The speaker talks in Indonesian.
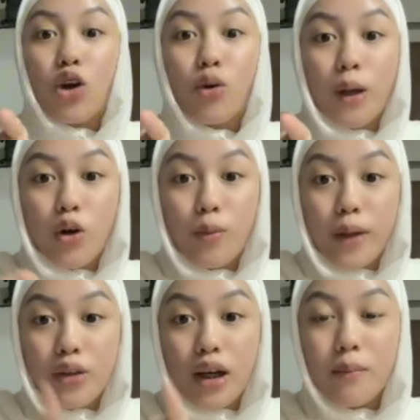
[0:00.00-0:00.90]
di
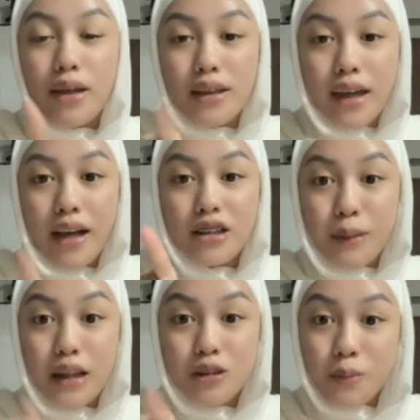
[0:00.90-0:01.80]
komen-komen itu kan banyak yang
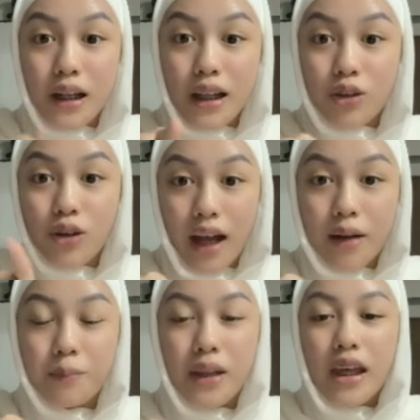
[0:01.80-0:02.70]
nge-spill-spill gitu
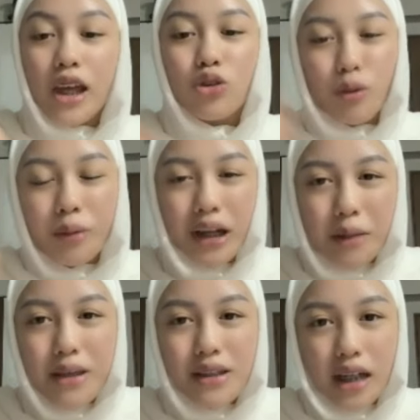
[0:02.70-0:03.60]
kan itu kok
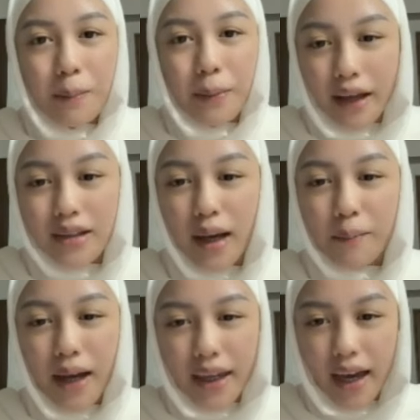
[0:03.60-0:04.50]
mereka bisa dapat yang
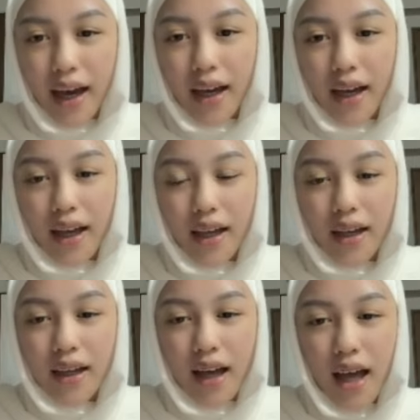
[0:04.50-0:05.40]
sama ya
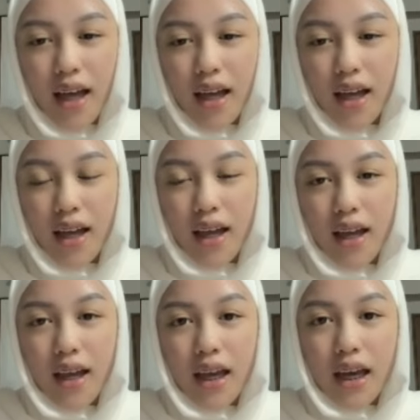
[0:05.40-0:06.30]
hah
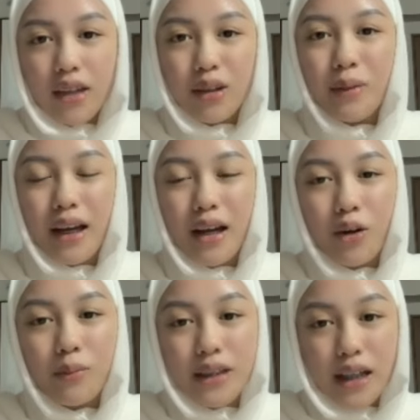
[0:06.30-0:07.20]
itu mereka
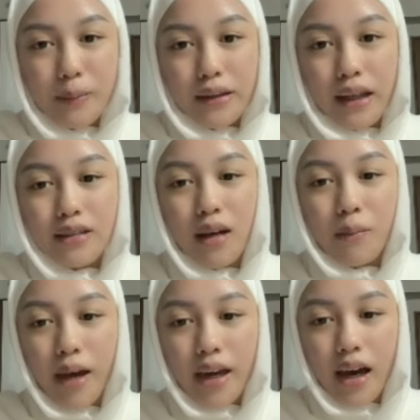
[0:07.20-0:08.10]
kok bisa dapat yang
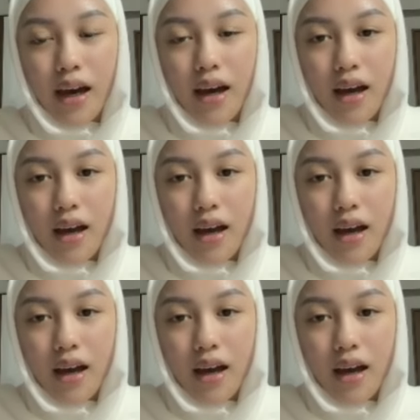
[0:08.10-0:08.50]
sama ya